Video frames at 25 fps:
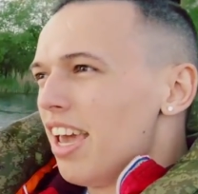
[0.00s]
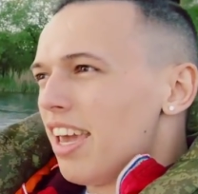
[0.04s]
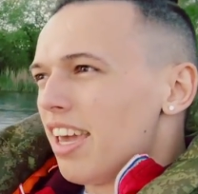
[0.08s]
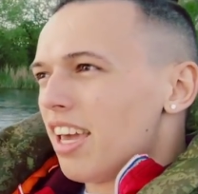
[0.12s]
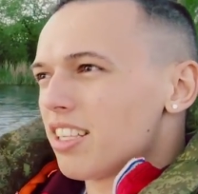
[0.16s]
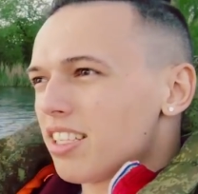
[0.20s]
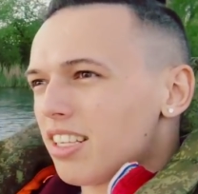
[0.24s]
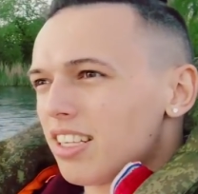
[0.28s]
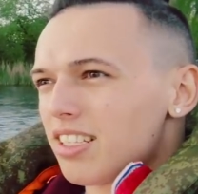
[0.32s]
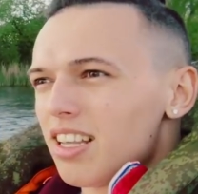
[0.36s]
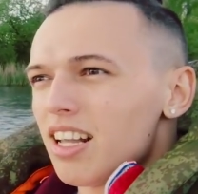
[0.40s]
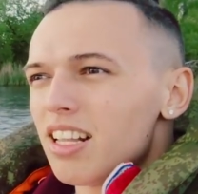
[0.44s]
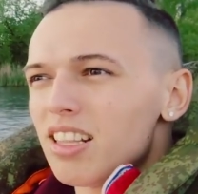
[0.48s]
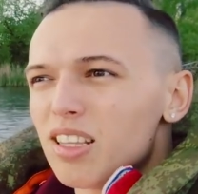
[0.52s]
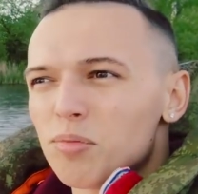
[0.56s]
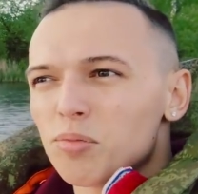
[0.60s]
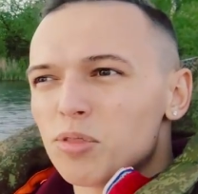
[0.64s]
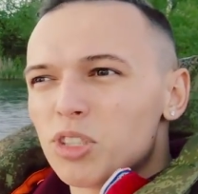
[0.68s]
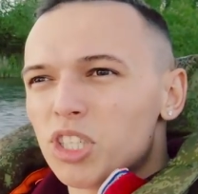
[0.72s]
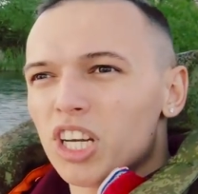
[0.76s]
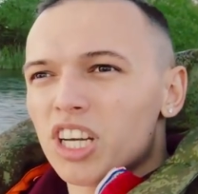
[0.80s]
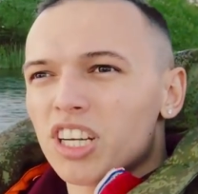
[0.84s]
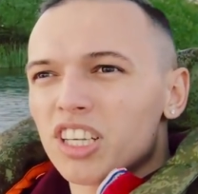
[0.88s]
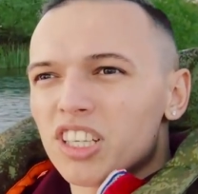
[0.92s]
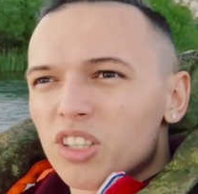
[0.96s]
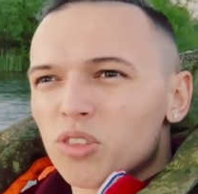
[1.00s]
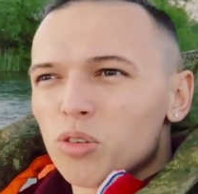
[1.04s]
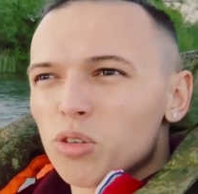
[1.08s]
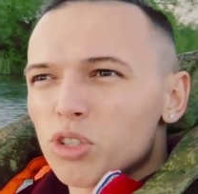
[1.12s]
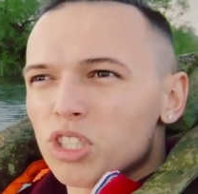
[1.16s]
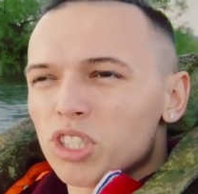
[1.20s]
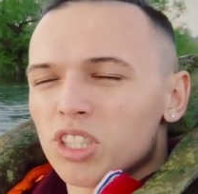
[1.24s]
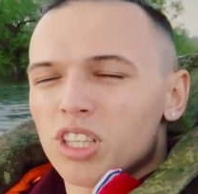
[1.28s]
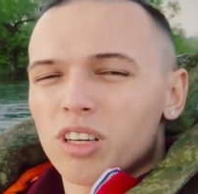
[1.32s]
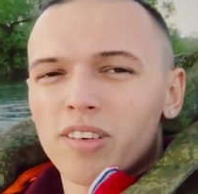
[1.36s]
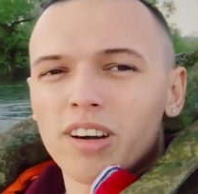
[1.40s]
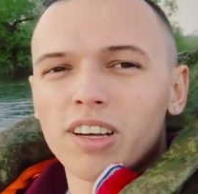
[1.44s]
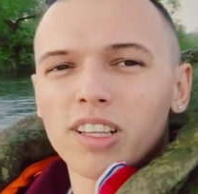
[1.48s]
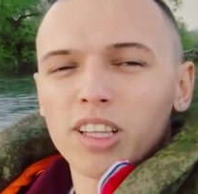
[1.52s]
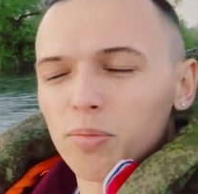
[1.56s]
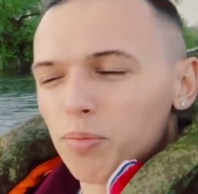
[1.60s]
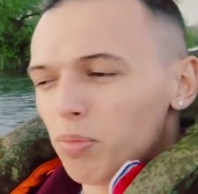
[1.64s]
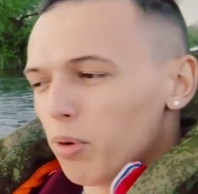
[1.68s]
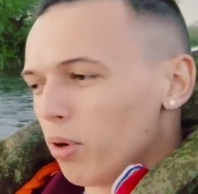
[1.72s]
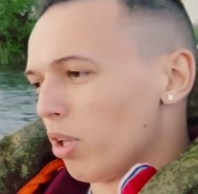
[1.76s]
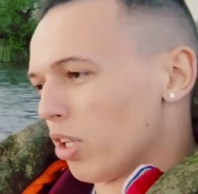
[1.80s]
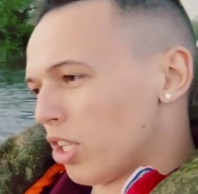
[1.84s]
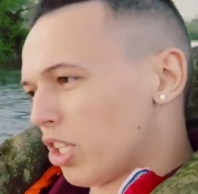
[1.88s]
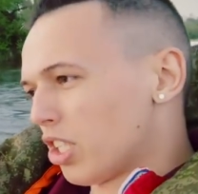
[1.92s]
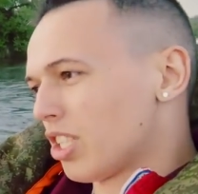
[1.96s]
Я сказал, нам чек не нужен, давай на
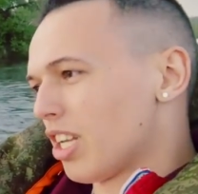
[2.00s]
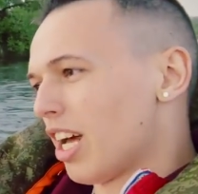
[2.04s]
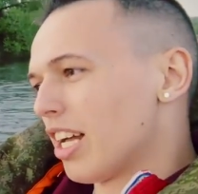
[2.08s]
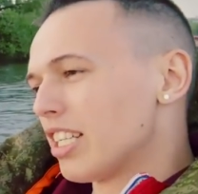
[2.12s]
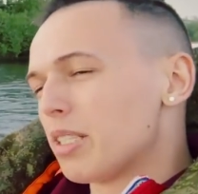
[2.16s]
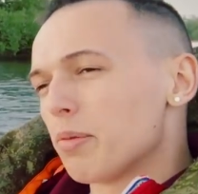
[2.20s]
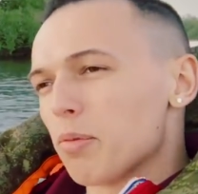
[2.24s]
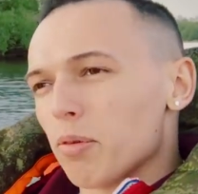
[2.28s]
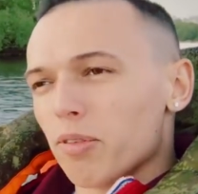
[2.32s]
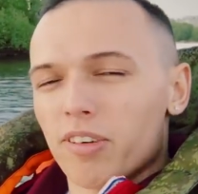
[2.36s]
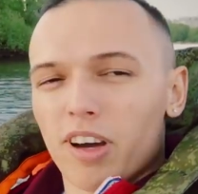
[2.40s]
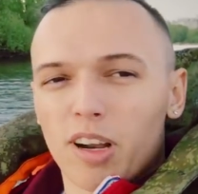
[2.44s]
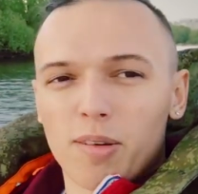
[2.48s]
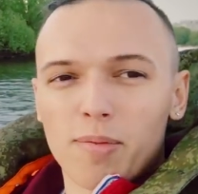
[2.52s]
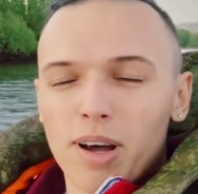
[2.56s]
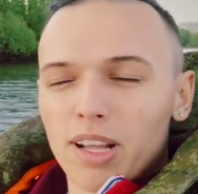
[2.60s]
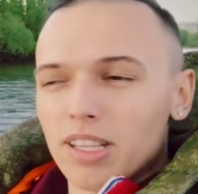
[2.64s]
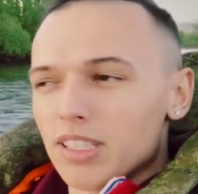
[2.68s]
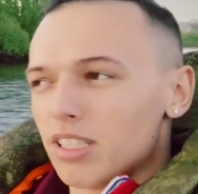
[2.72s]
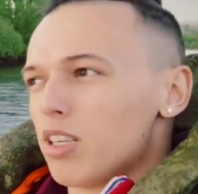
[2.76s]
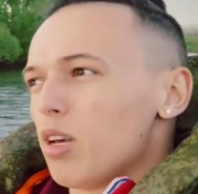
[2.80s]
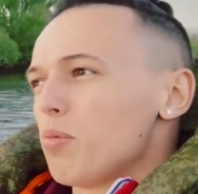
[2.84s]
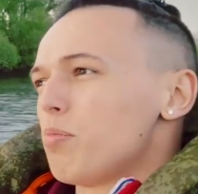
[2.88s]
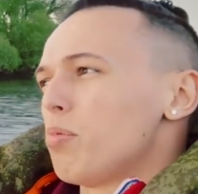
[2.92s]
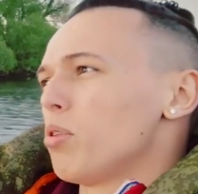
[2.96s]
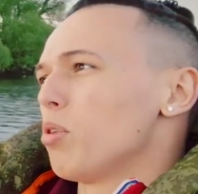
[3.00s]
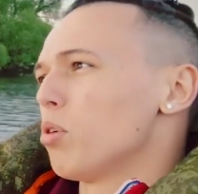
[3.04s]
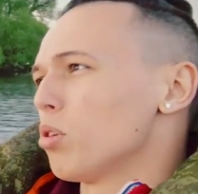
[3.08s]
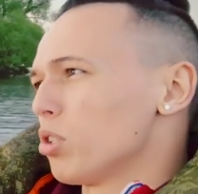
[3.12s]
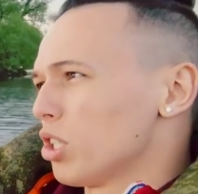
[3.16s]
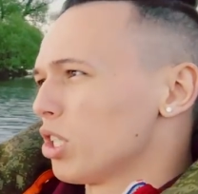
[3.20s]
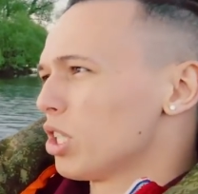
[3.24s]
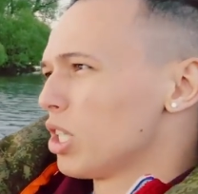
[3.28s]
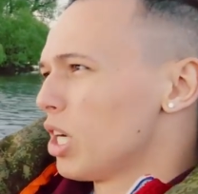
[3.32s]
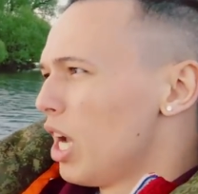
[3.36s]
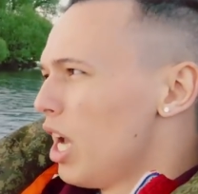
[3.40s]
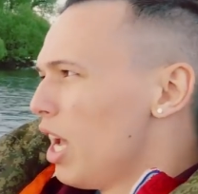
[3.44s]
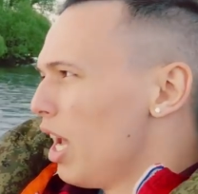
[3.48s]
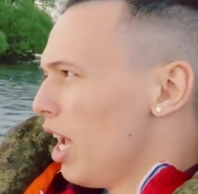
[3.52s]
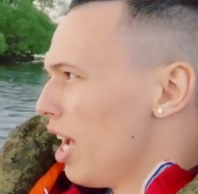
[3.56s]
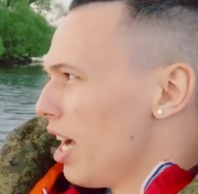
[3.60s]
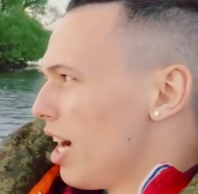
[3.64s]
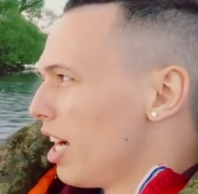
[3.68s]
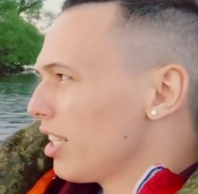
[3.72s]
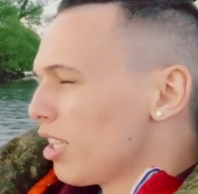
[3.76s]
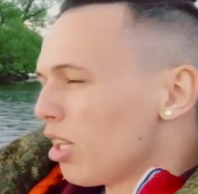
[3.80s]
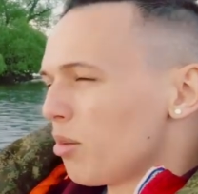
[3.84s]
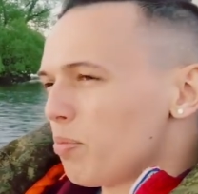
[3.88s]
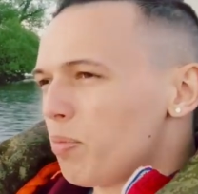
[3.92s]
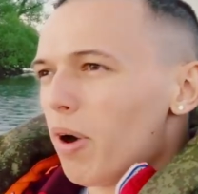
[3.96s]
полчаса, типа в карман себе положишь.
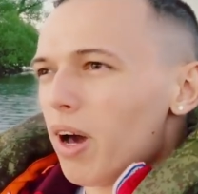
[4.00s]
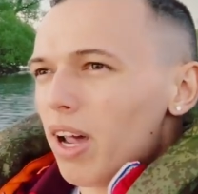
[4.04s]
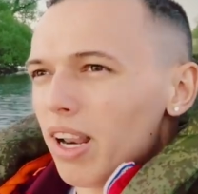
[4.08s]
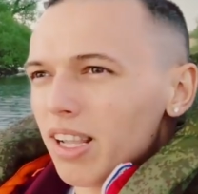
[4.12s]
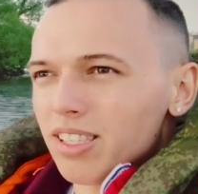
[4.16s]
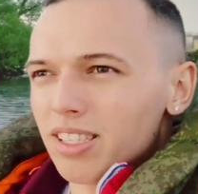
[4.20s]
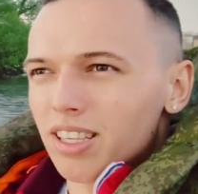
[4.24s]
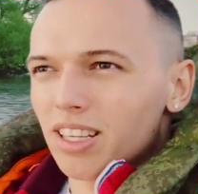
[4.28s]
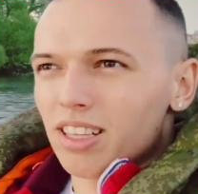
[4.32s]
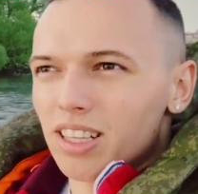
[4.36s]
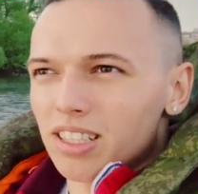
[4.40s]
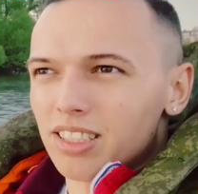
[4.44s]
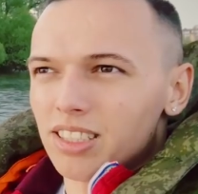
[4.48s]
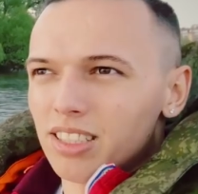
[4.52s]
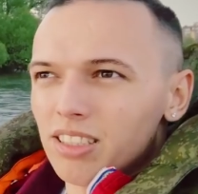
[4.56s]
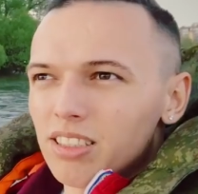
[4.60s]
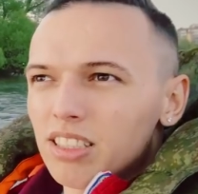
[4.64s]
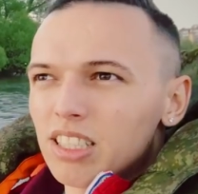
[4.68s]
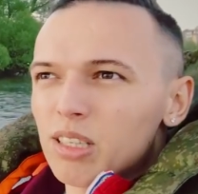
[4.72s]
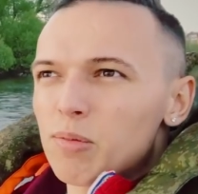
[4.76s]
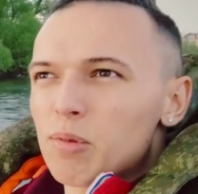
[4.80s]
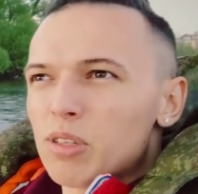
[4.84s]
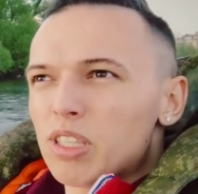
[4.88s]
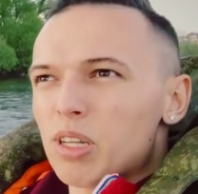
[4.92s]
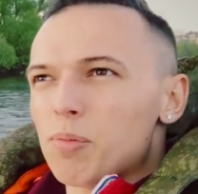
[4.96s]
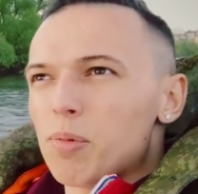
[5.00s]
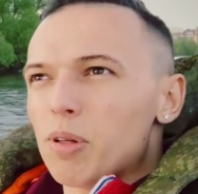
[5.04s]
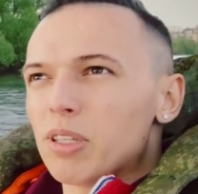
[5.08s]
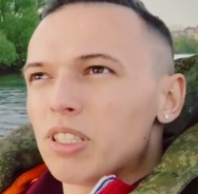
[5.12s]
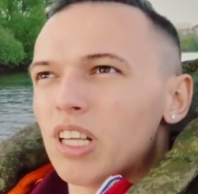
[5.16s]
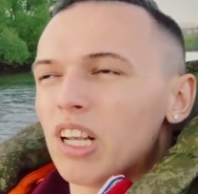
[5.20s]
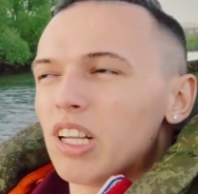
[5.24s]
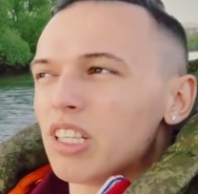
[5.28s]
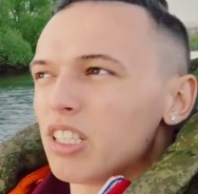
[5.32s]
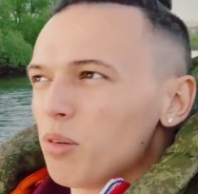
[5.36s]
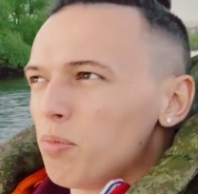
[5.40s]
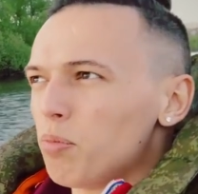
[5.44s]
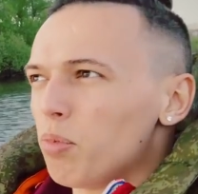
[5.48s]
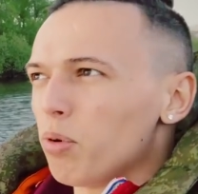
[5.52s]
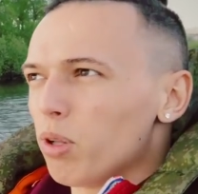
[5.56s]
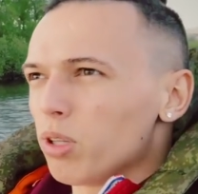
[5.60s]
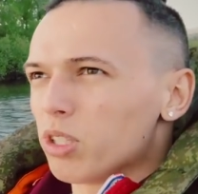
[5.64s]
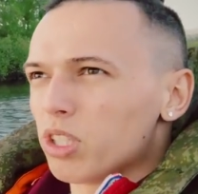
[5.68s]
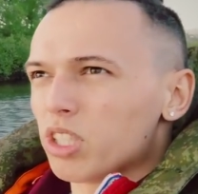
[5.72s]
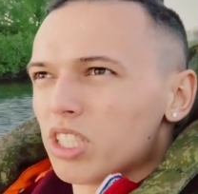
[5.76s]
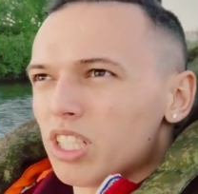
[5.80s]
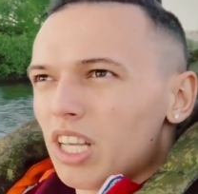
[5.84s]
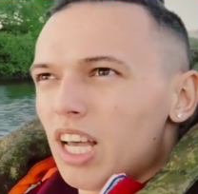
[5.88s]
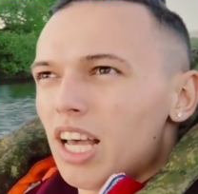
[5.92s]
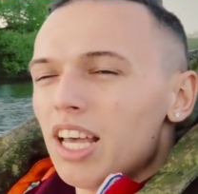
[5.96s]
Этот парень согласился, мы заплатили за
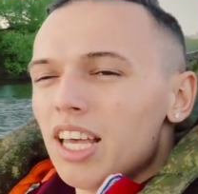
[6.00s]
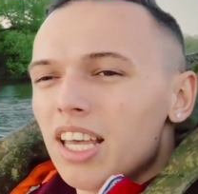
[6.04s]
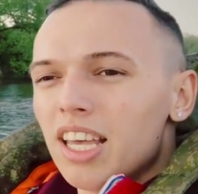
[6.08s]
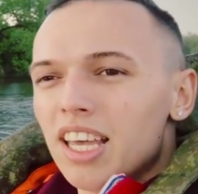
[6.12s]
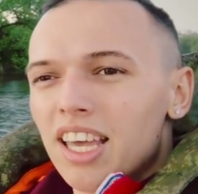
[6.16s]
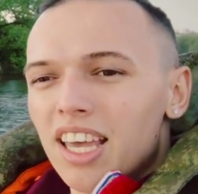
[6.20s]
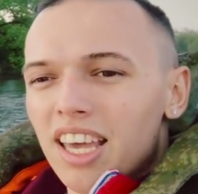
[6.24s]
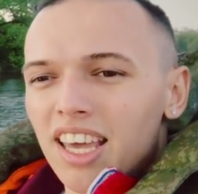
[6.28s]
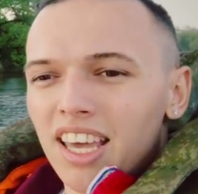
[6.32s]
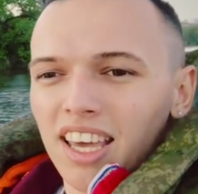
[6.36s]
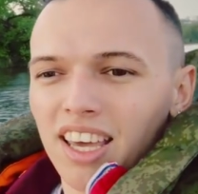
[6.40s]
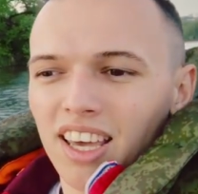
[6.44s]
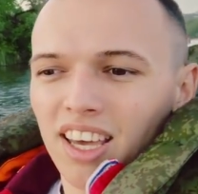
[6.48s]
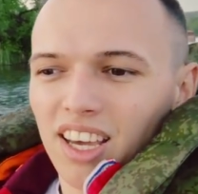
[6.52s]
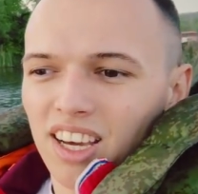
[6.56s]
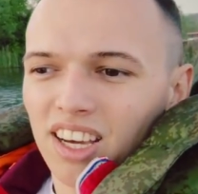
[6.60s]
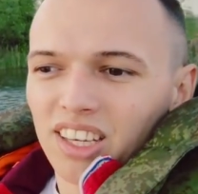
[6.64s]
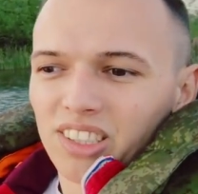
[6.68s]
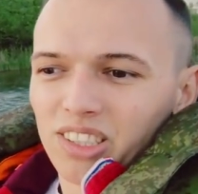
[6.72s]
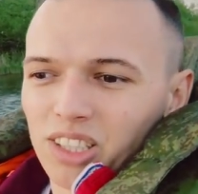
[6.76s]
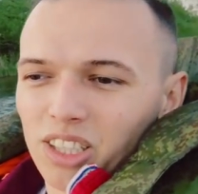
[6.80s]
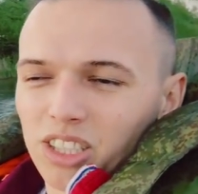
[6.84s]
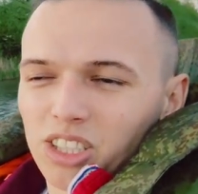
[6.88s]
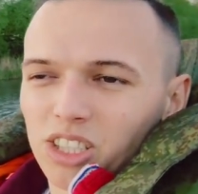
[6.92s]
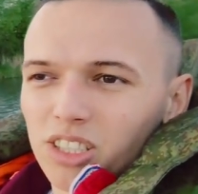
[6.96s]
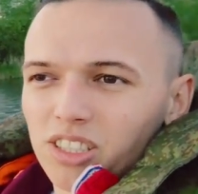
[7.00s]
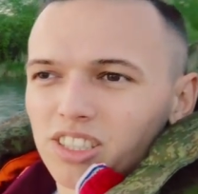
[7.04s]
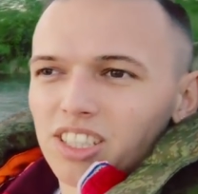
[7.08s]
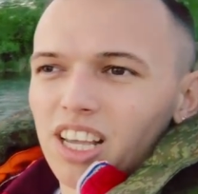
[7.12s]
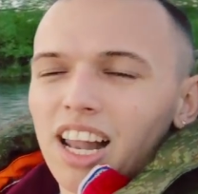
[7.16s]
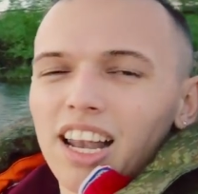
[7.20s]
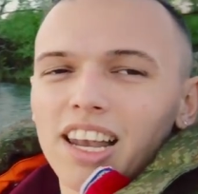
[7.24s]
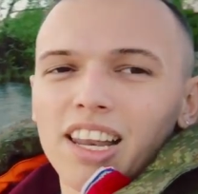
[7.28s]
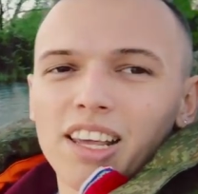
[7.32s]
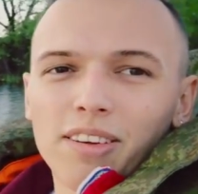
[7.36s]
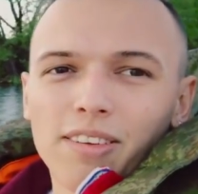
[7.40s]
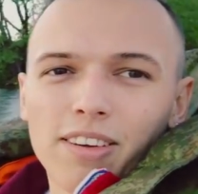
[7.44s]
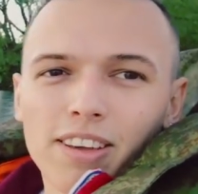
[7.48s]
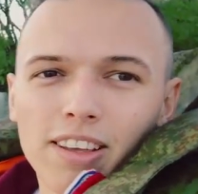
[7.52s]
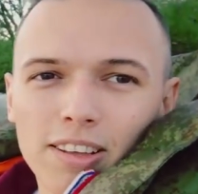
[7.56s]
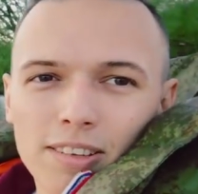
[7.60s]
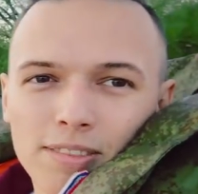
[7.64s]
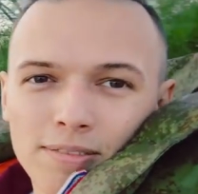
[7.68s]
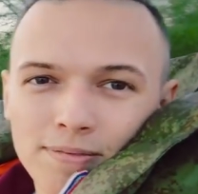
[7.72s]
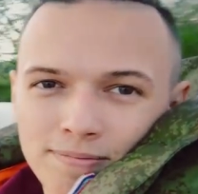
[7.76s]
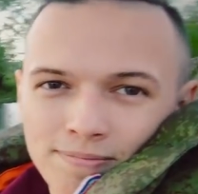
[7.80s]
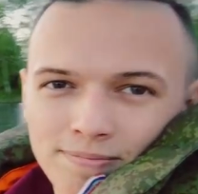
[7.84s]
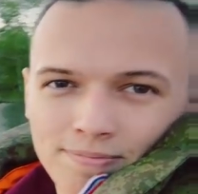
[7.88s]
полчаса. Но ну, начался ливень.